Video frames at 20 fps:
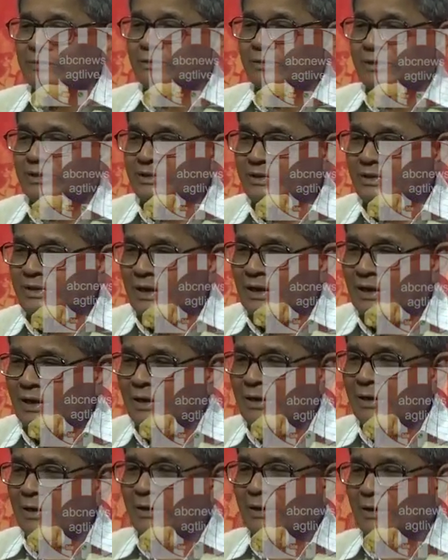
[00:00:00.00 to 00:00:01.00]
ডিজিটাল
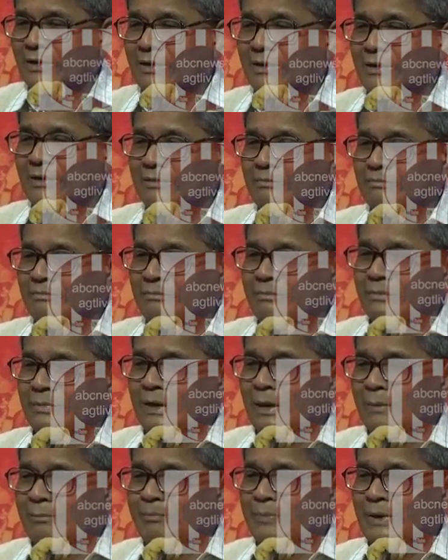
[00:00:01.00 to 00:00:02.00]

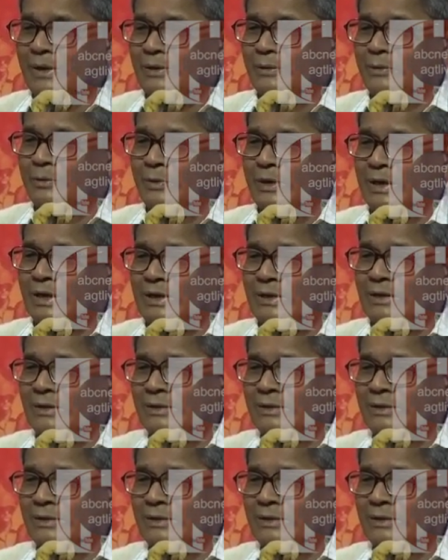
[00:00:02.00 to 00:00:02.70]
ক্যাম্পেইন করে